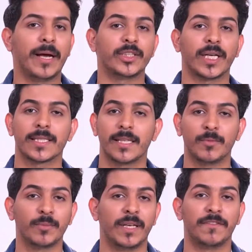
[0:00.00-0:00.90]
مع الشخص
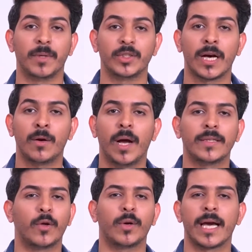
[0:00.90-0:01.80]
المبدع في مجاله
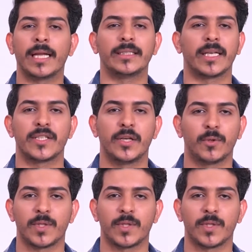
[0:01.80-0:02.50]
حتى لو كانت شخصيته